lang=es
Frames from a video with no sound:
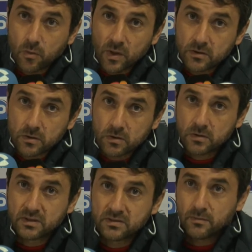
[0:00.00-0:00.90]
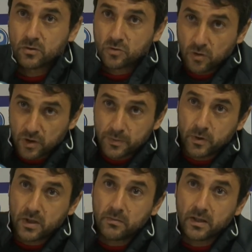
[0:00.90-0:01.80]
cuanto estemos todos
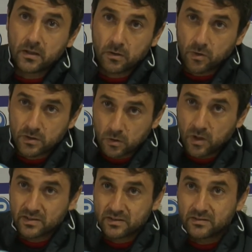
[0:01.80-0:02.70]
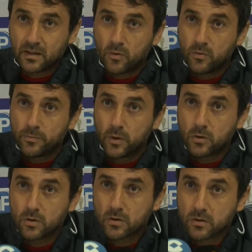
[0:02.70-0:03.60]
disponibles, en cuanto nos asentamos un
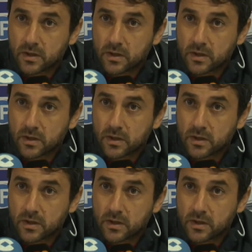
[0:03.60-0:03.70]
poco, ¿no?